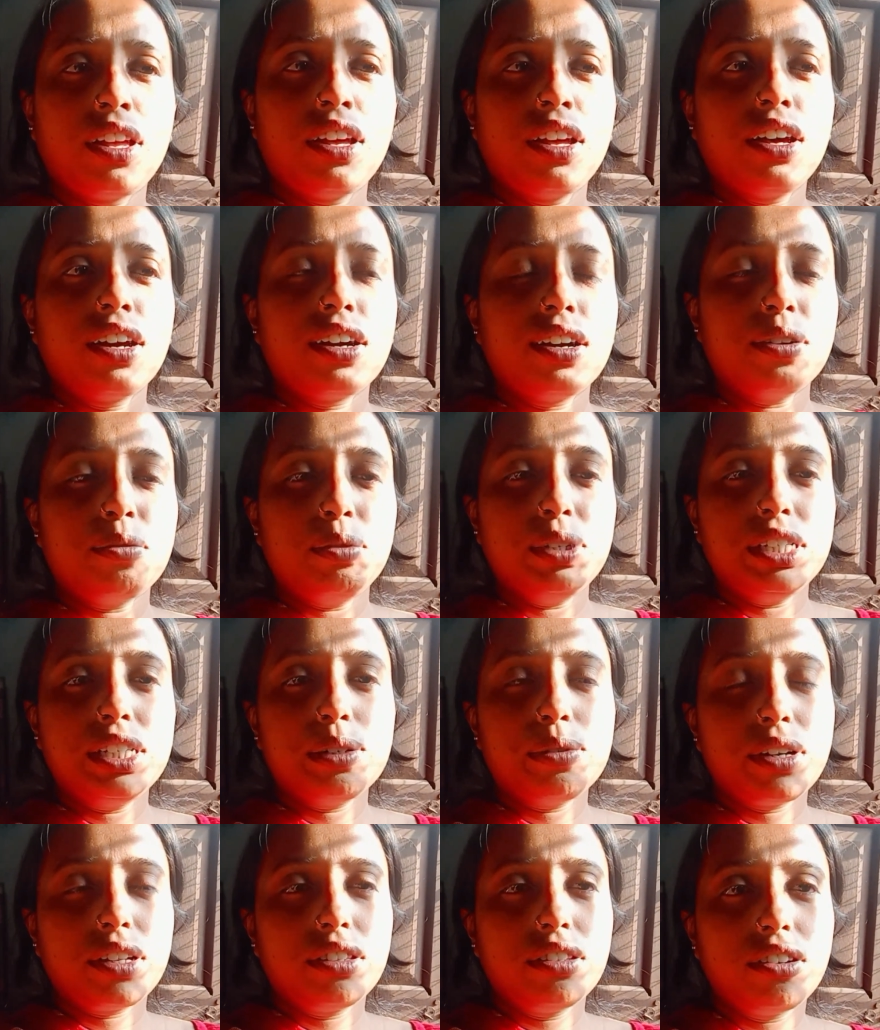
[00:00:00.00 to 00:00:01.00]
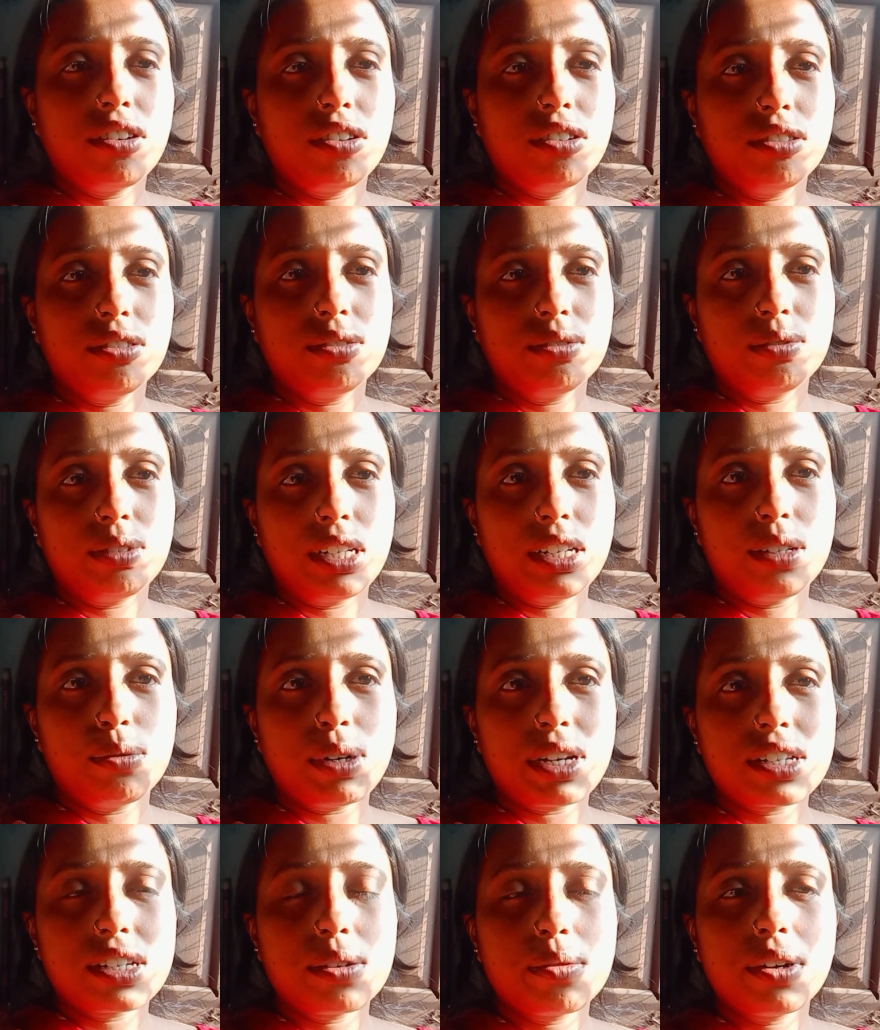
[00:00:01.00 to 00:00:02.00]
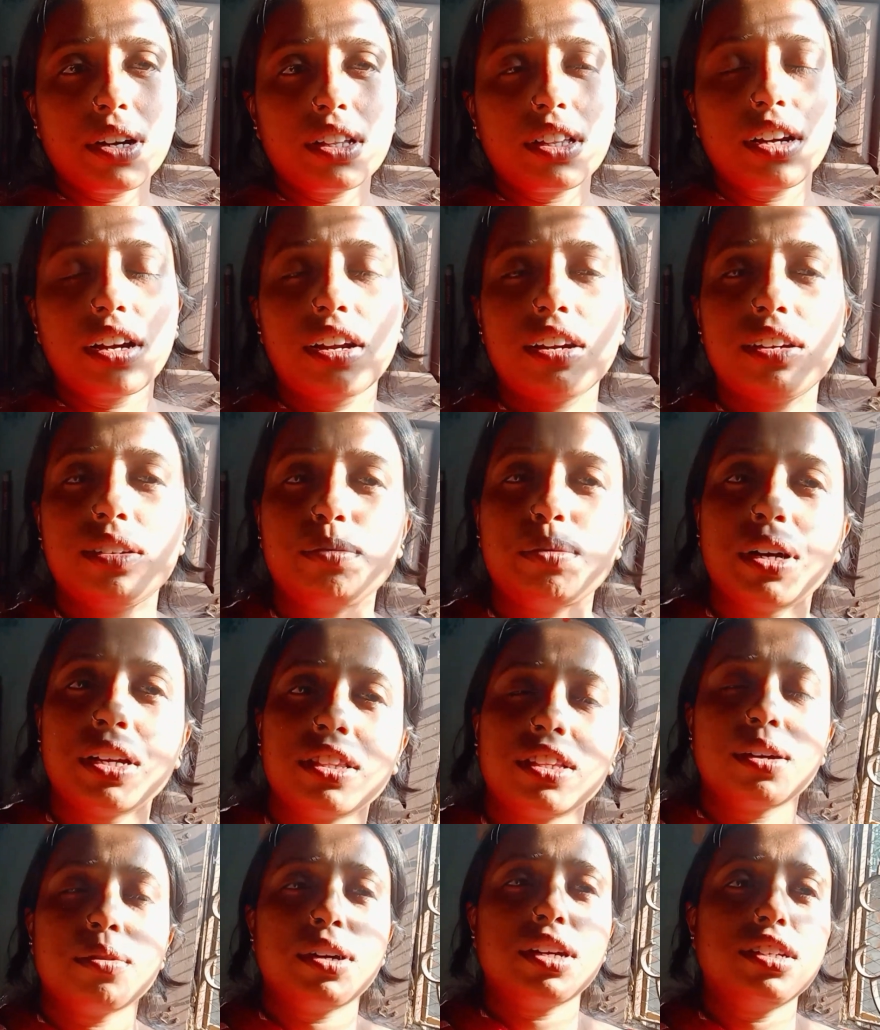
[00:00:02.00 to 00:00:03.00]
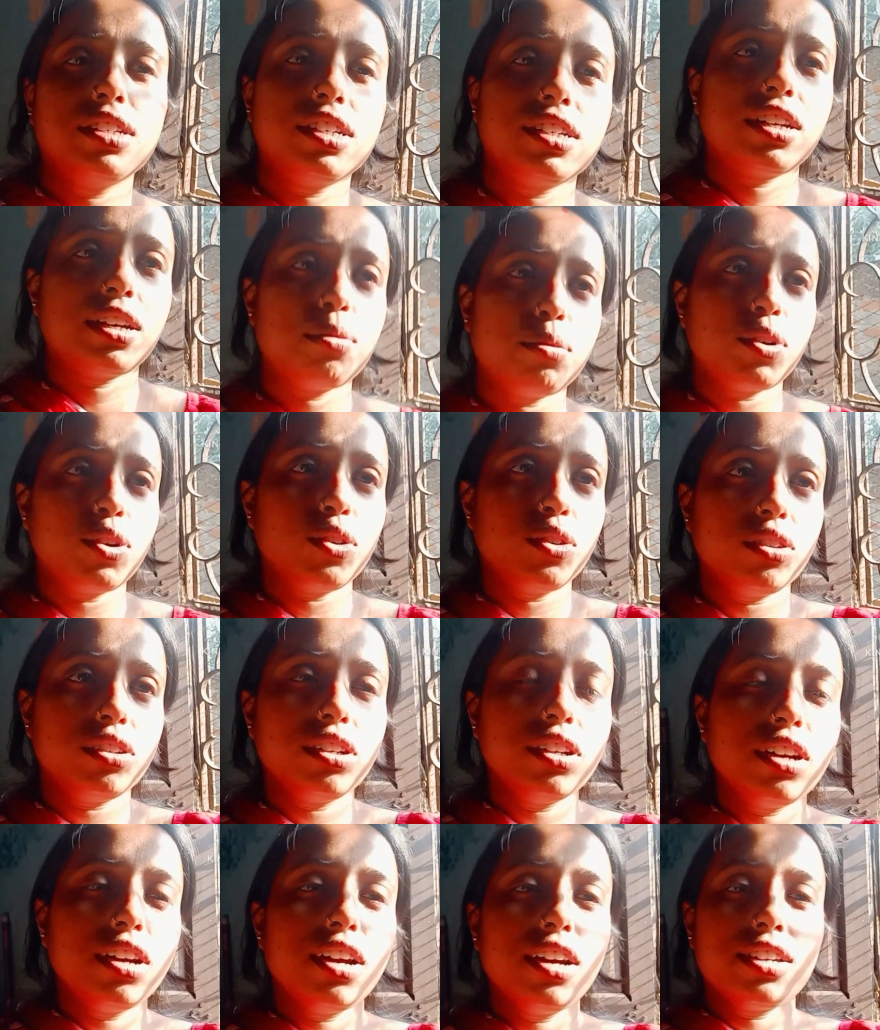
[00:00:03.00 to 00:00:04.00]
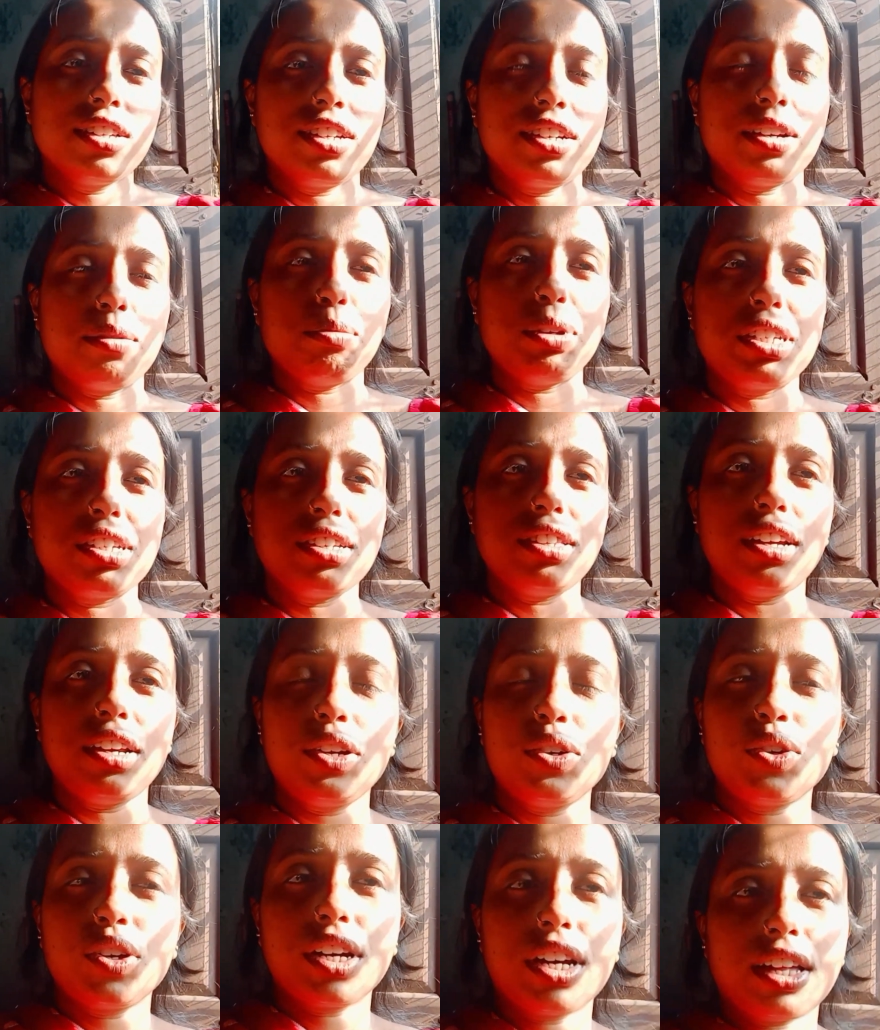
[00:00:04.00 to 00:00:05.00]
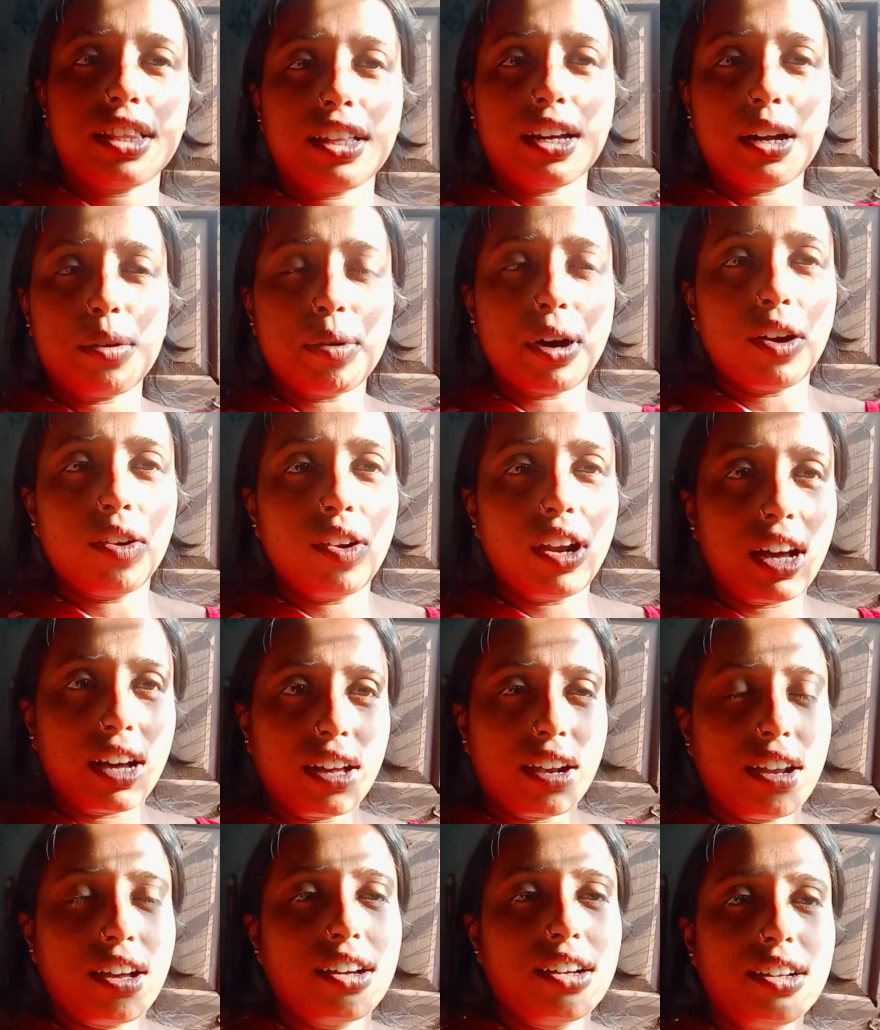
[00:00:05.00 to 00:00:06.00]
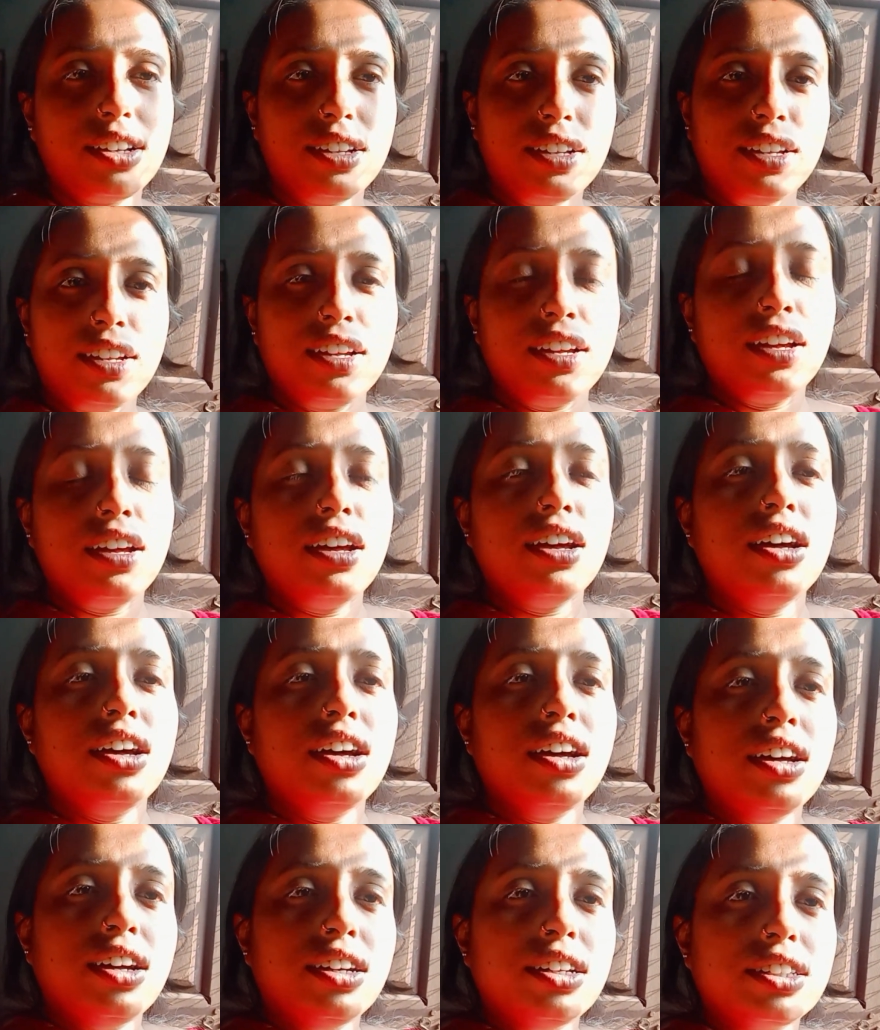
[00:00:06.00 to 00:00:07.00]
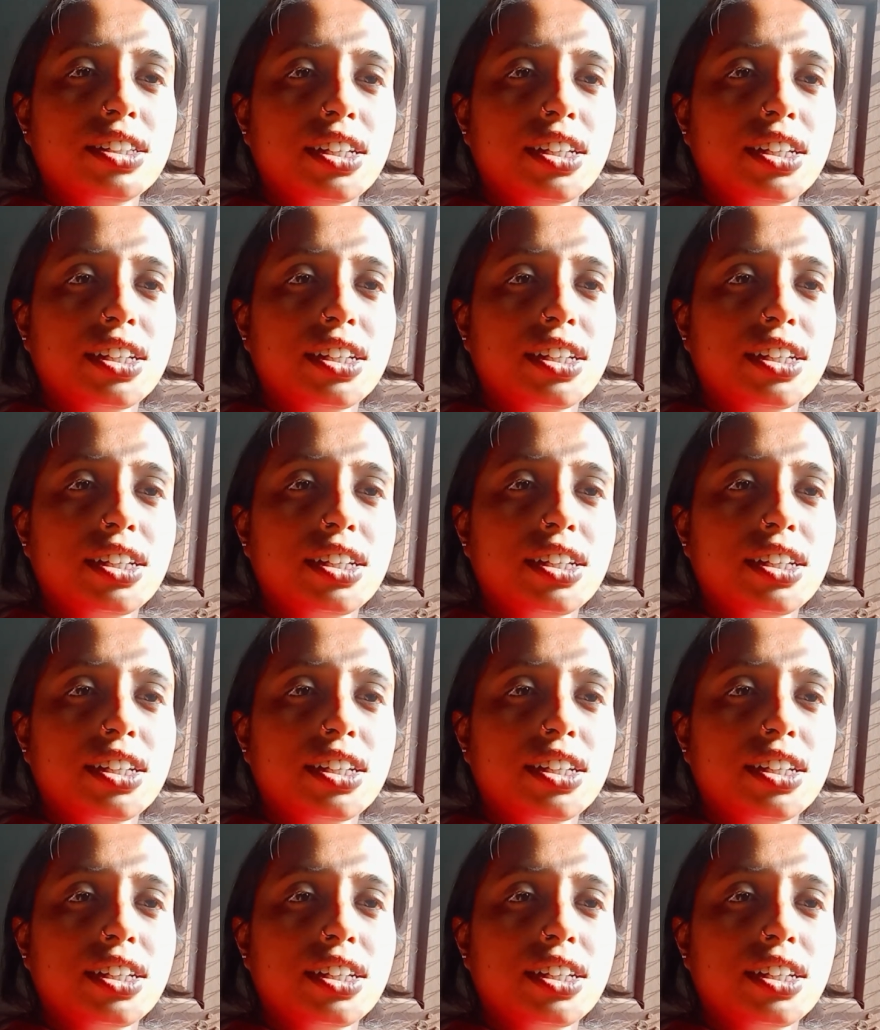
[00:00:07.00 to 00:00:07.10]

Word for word: কারণ ভিজে ভাত ধরো মানে বাসি ভাত আর পান্তা ভাত যেটাই বলো সেটা বেশি দেরি করে খেতে আর ভালো লাগে না তো একটু